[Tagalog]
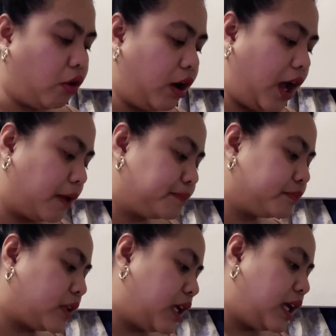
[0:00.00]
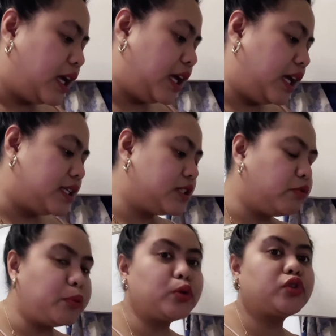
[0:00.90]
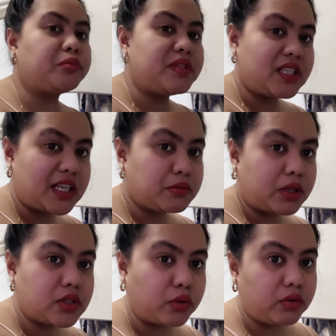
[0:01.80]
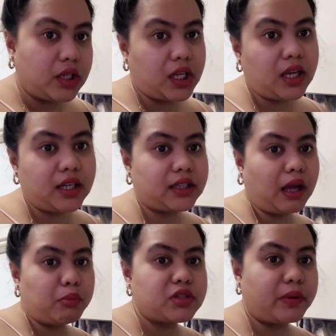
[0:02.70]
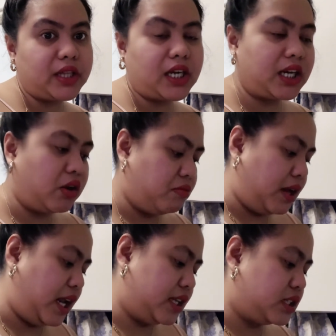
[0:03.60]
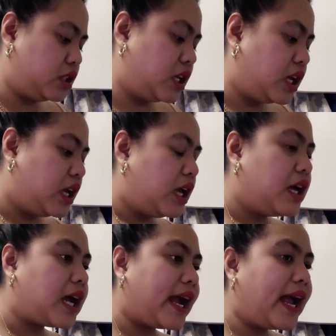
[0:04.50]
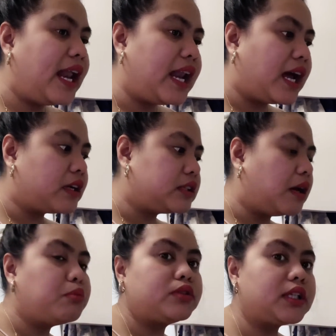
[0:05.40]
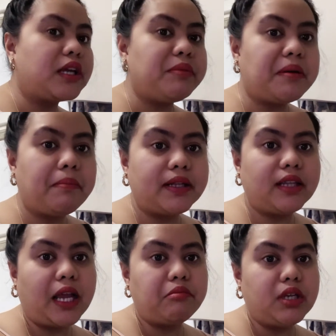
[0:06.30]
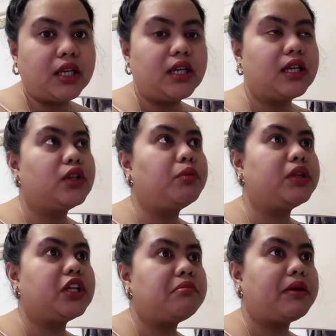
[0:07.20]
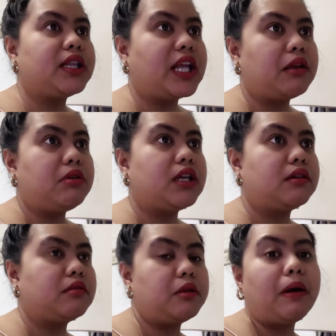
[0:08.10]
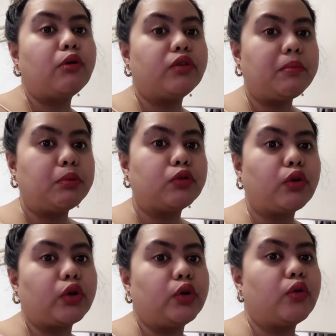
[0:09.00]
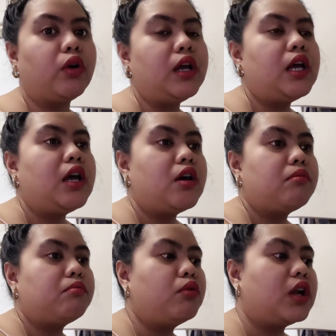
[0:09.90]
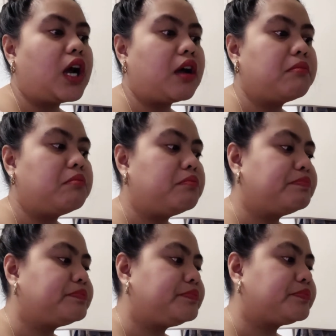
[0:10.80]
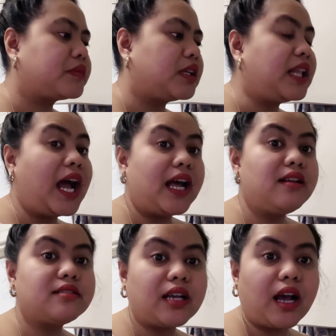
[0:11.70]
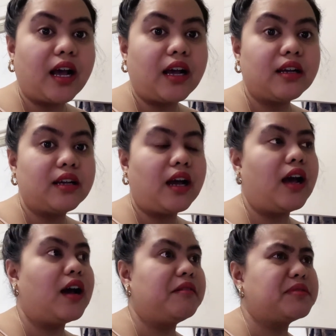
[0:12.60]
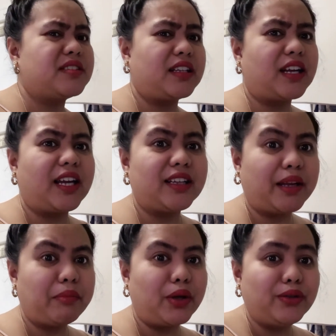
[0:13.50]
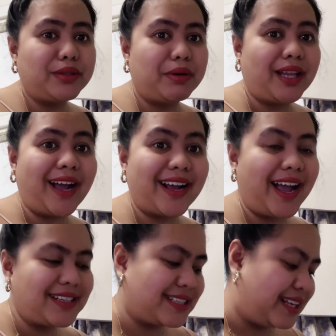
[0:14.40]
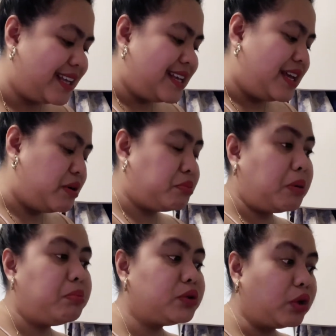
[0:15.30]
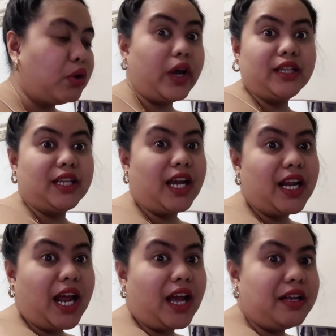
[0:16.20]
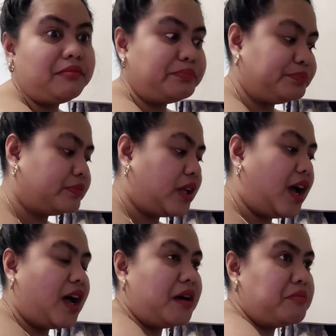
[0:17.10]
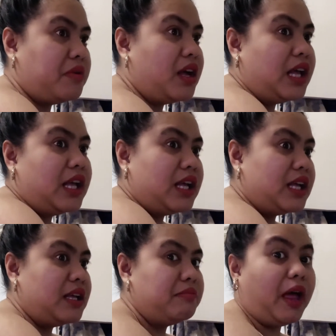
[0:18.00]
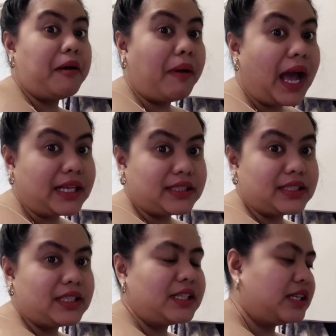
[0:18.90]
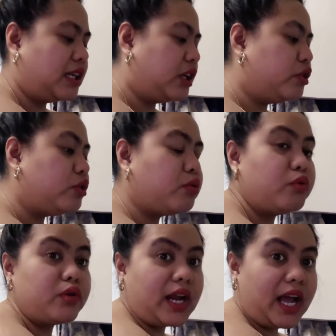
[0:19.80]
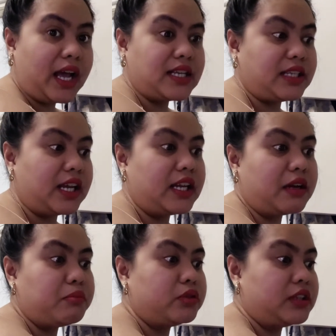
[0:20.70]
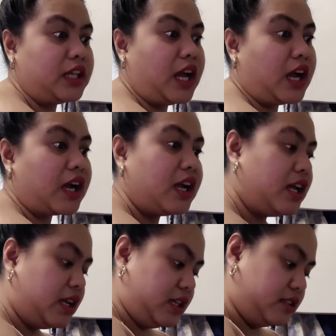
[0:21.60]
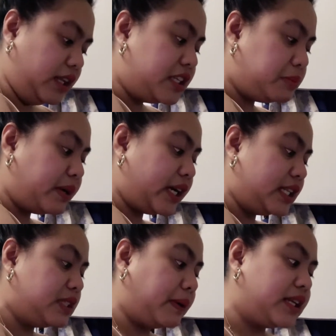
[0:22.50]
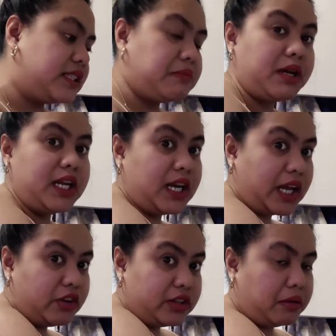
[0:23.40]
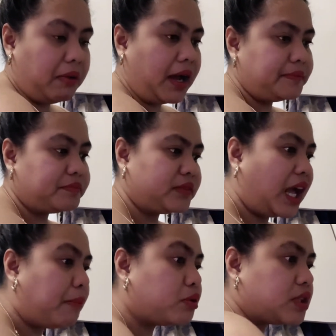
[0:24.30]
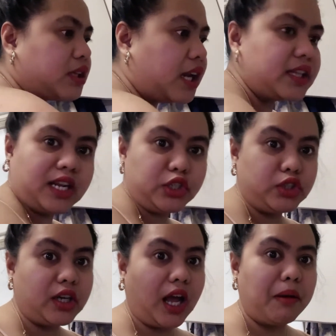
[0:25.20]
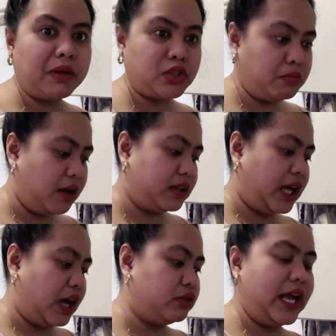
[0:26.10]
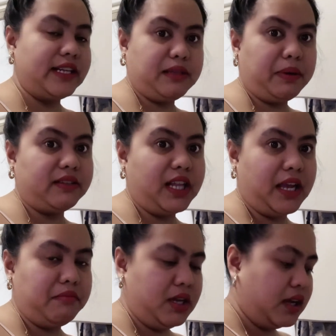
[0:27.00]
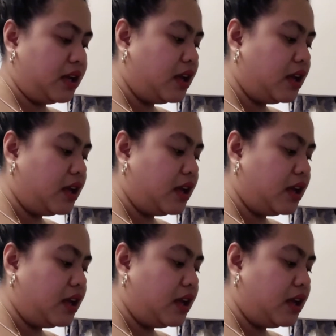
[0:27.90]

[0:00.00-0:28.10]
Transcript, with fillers: ko lang, is supposed to be 6 months only. Tapos pwede ka nang umalis. Kaya lang, naabutan kami ng pandemic. Dumating yung pandemic, di ba una pumutok yung bulkang Taal sa um, sa Tagaytay ba yun, sa Batangas. Pagputok, putok, eh di kailangan um, makamas. Yun yung una kasi nagpunt, nag na-experience pa rin sa Manila yun, ba diba? Tapos nagdire-diretso na nakamas yung mga tao dahil sa pandemic.